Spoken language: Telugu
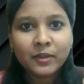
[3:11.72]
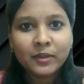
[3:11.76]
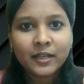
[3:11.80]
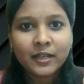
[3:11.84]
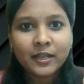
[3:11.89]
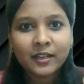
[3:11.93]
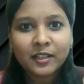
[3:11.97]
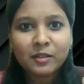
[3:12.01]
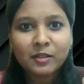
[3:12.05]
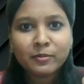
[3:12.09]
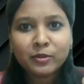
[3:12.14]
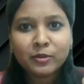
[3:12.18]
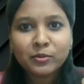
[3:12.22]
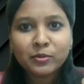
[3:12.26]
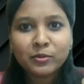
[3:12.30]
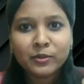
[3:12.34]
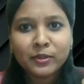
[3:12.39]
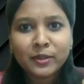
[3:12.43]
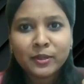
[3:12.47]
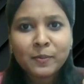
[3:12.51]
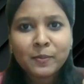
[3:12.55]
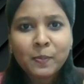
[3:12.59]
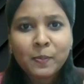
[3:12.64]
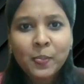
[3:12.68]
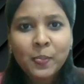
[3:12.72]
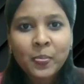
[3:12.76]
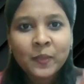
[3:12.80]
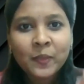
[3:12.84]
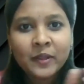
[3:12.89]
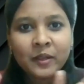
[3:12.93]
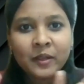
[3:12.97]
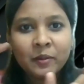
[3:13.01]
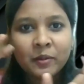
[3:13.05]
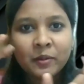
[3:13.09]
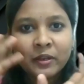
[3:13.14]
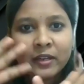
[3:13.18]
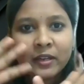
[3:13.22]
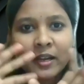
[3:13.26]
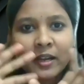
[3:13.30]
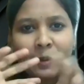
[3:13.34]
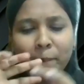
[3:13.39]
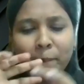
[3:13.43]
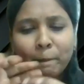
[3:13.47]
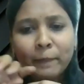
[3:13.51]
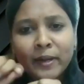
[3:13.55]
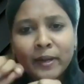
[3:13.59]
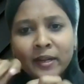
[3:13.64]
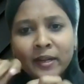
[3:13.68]
మీకు అర్థమవుతుందా
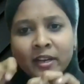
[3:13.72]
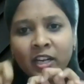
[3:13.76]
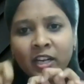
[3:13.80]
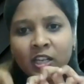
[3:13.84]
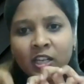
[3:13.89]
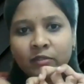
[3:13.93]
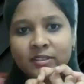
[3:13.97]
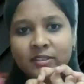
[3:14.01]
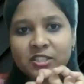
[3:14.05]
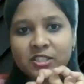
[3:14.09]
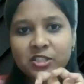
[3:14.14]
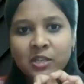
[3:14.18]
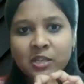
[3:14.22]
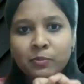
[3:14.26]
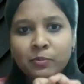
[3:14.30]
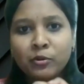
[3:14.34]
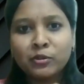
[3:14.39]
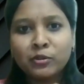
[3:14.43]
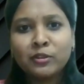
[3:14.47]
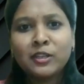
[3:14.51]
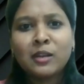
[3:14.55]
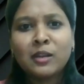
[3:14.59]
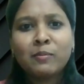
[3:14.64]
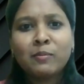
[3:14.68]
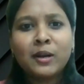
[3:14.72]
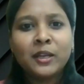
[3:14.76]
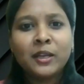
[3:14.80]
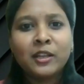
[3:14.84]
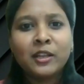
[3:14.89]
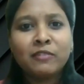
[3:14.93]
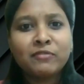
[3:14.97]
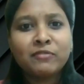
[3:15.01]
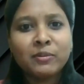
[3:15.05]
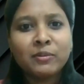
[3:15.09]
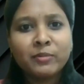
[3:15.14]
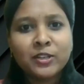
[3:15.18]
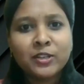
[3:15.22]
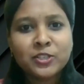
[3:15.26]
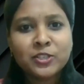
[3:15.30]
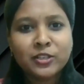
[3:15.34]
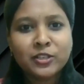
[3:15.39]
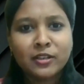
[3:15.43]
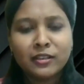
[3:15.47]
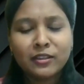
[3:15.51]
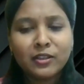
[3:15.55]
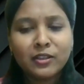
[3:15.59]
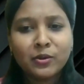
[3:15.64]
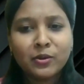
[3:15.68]
కంప్లీట్ గా ట్విస్ట్ అయిపోతుంది అనమాట
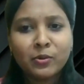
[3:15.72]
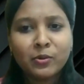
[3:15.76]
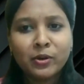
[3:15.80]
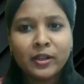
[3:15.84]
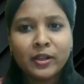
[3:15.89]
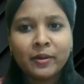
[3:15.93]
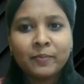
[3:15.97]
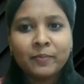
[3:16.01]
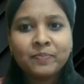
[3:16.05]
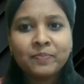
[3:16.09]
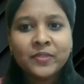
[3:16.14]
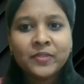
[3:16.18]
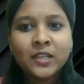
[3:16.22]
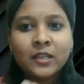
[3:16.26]
ఇన్ఫర్మేషన్ అంతా కూడా